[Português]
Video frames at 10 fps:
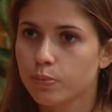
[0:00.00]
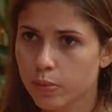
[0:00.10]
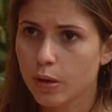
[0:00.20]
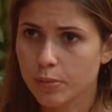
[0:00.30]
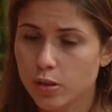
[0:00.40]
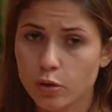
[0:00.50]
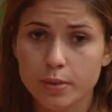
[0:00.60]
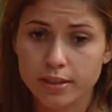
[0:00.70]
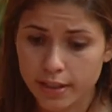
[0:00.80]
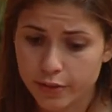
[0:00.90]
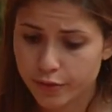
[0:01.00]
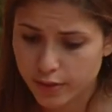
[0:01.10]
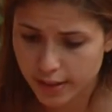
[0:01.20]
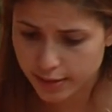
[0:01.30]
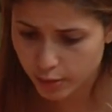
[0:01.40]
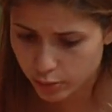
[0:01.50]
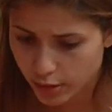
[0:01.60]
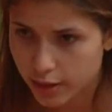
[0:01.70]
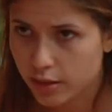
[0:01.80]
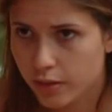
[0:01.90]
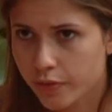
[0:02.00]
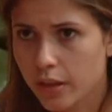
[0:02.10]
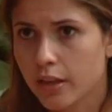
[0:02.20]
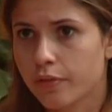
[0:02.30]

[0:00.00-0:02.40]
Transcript: pelo menos eu argumentei, sentei com o Dourado aqui e falei,